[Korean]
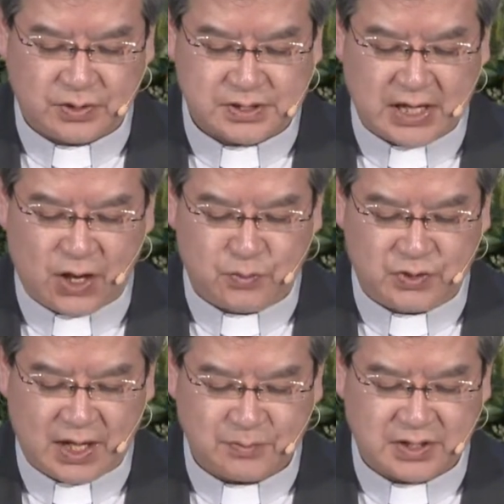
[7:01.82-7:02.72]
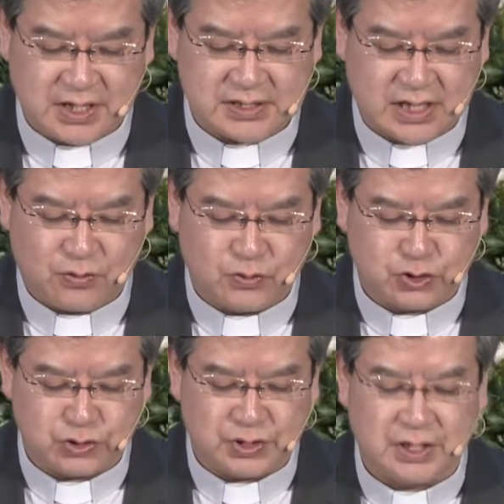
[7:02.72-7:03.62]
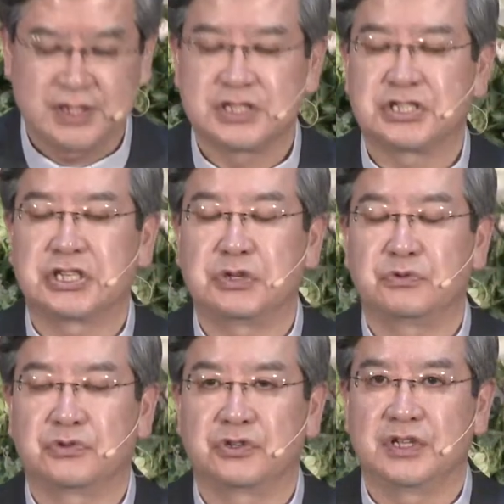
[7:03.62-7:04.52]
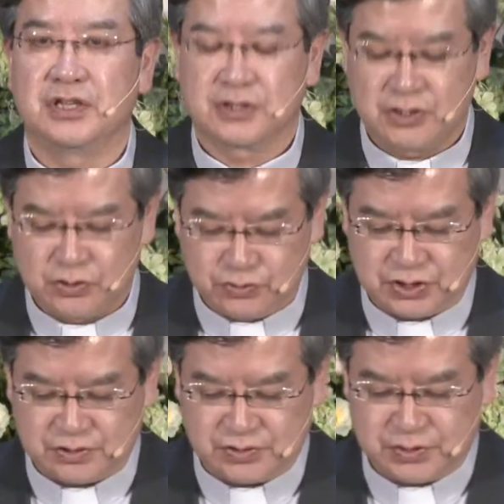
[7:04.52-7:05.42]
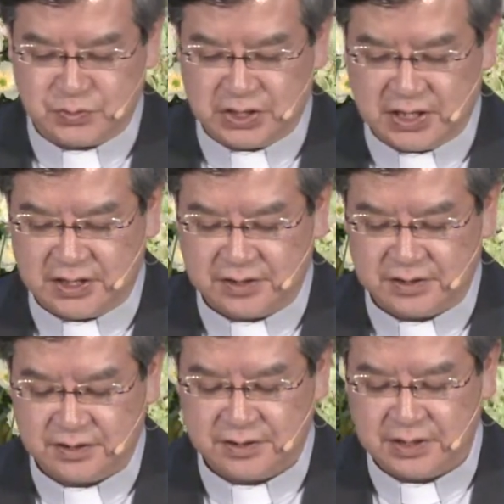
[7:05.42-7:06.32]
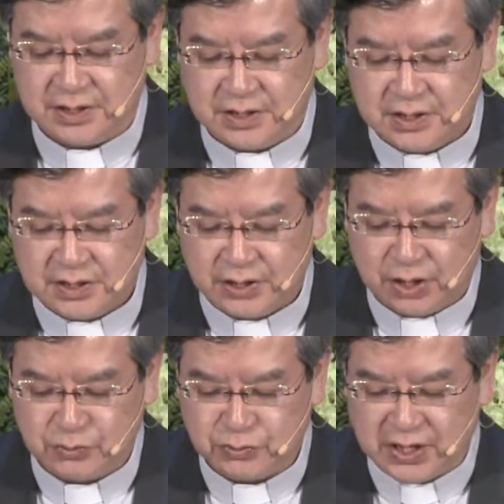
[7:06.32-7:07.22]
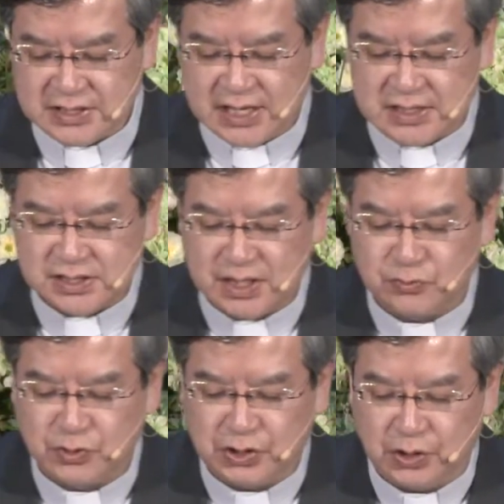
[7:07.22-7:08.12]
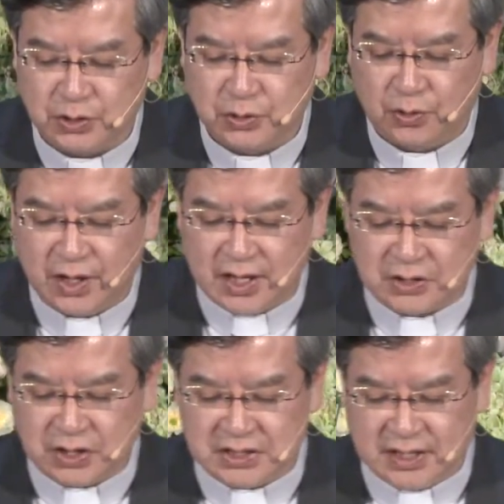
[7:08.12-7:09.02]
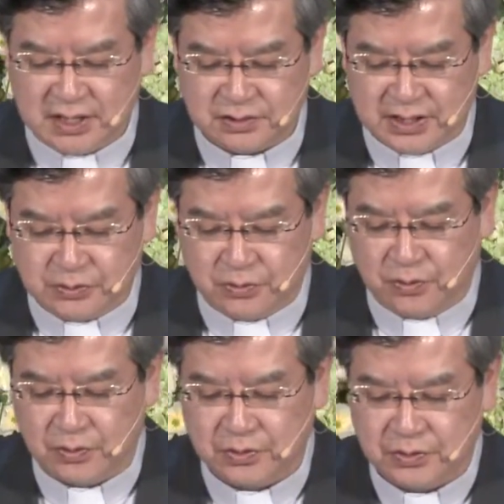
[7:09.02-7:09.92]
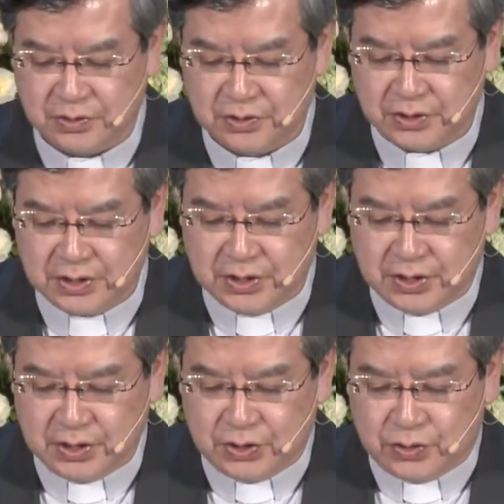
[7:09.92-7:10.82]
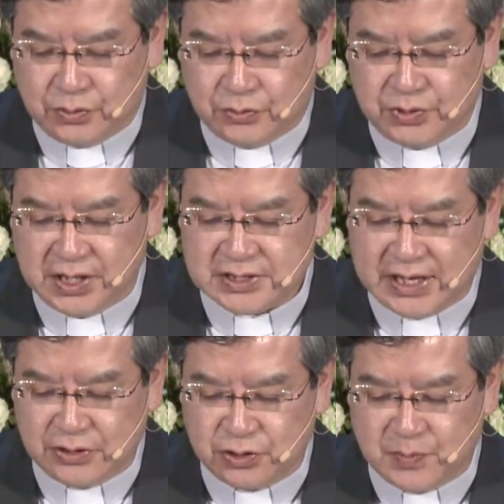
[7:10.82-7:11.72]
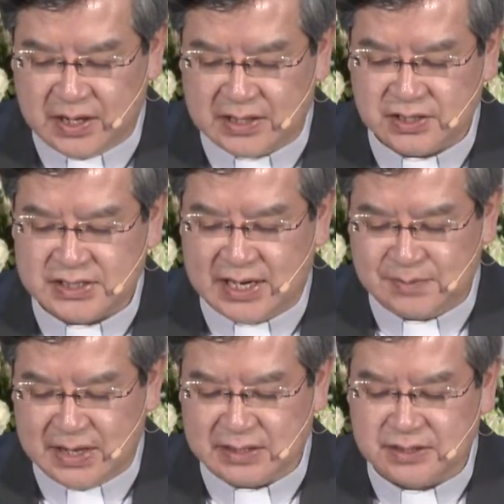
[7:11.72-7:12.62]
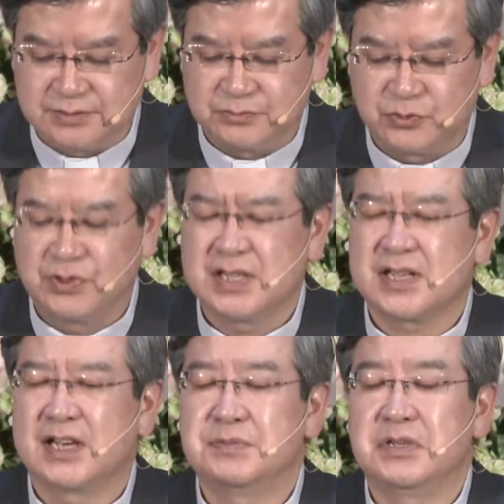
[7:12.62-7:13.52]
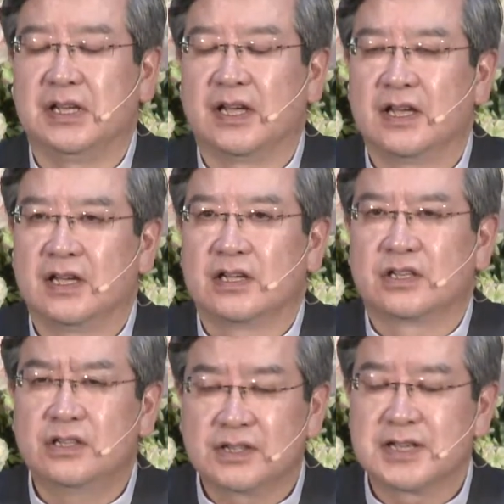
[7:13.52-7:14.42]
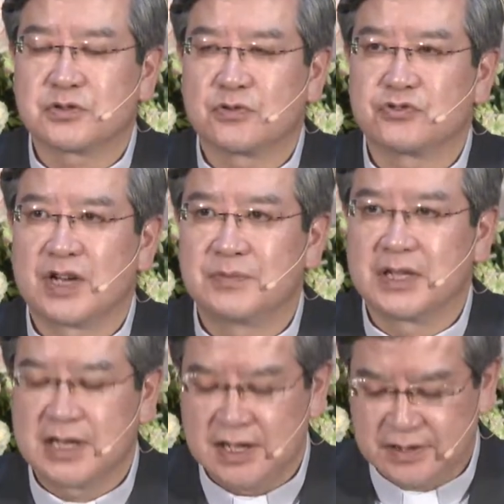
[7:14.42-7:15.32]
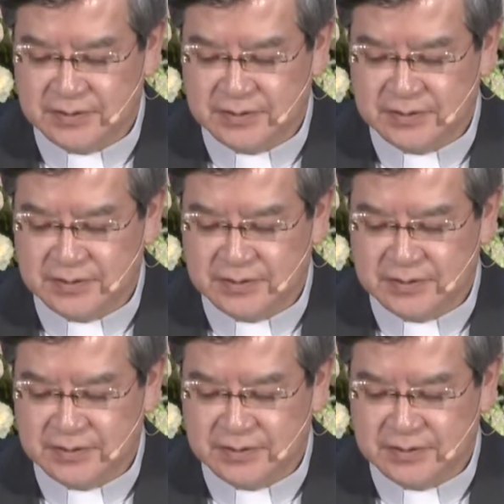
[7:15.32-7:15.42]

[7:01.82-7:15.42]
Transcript: 싸움을 함께 싸워줄 친구를 일으켜 주실 것입니다. 여러분 우리가 사슬에 묶여 노예가 된다 하더라도 우리의 자유를 팔아서 살 만큼 우리의 삶이 그렇게 소중합니까?